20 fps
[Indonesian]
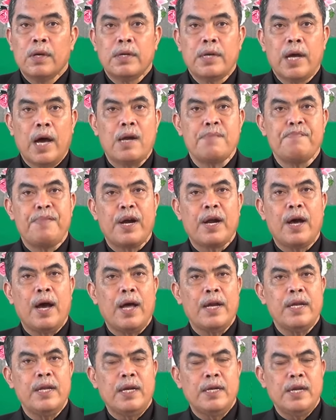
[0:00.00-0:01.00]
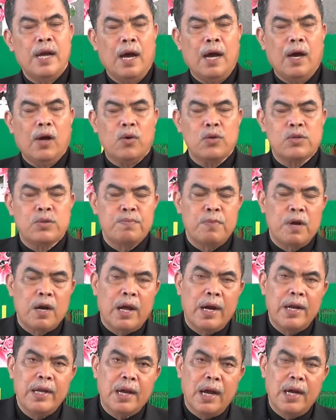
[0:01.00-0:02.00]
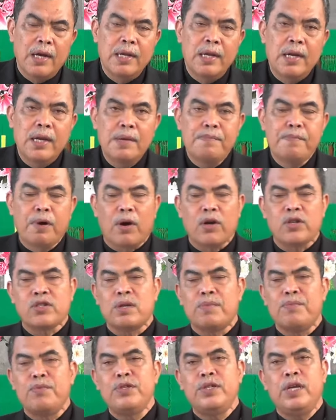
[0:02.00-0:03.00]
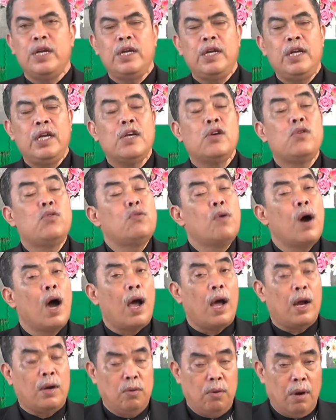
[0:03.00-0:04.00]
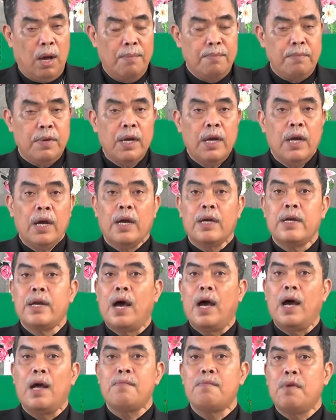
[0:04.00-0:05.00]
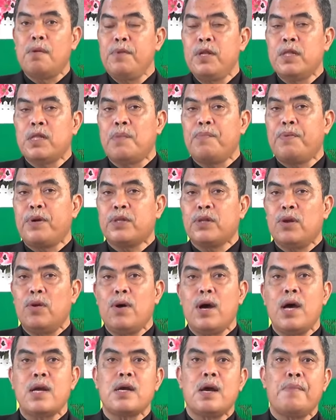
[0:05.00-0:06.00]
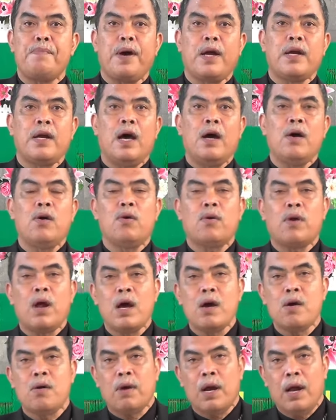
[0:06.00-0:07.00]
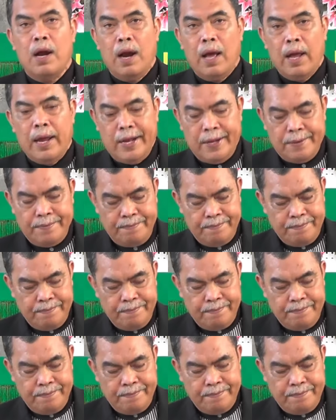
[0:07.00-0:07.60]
Dan pada akhirnya dia harus melarikan diri bersembunyi di gua Adulam dan meminta pertolongan kepada orang-orang lain.